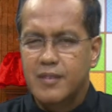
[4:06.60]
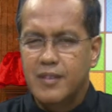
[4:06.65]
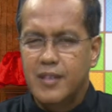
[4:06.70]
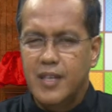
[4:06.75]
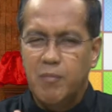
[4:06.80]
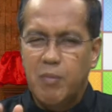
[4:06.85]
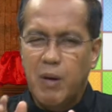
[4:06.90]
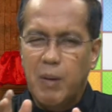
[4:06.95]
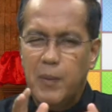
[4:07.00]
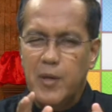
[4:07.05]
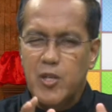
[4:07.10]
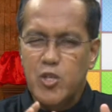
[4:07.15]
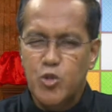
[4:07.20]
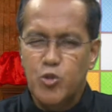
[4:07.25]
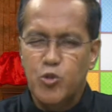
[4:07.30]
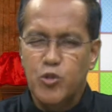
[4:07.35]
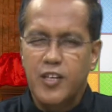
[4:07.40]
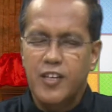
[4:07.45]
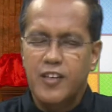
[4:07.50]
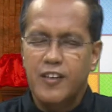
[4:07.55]

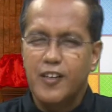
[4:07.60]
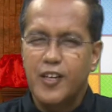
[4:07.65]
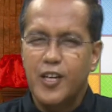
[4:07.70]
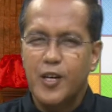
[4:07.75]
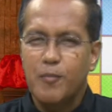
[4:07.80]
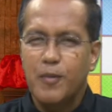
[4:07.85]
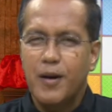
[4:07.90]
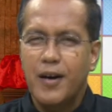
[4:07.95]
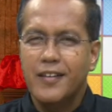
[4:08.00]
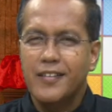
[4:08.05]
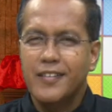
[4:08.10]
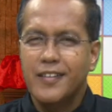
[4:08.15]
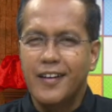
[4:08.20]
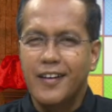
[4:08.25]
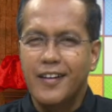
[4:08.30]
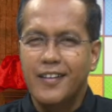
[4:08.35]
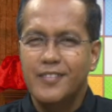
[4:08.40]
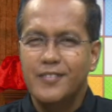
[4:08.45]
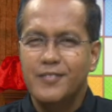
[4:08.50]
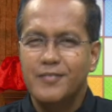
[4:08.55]
Ipapa-insure nila ang era
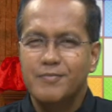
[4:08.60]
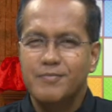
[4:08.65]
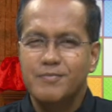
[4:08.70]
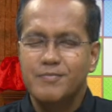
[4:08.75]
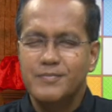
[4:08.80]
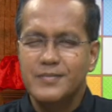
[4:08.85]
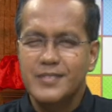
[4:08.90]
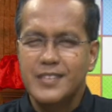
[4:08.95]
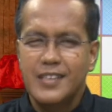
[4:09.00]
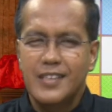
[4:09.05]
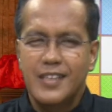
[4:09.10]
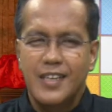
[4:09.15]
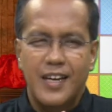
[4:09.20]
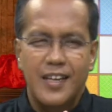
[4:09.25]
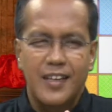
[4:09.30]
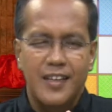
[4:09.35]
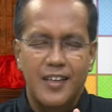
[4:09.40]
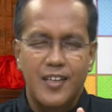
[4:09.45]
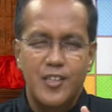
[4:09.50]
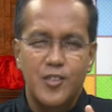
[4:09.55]
bata,
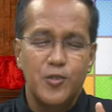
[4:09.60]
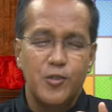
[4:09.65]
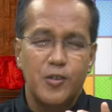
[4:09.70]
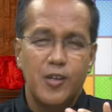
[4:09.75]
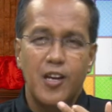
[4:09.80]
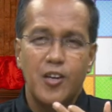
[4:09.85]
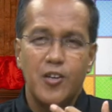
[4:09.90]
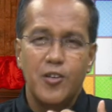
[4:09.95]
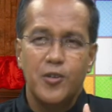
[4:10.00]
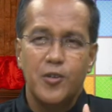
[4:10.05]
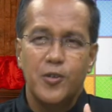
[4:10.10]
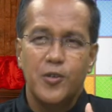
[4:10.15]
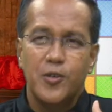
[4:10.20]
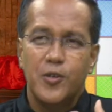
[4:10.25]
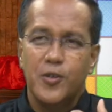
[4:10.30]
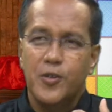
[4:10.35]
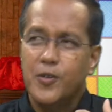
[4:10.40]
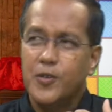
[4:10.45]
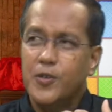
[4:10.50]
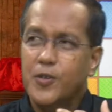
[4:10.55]
ang iya
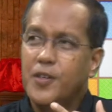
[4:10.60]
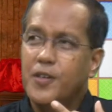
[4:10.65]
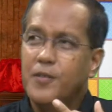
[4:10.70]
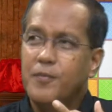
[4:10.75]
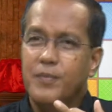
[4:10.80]
education,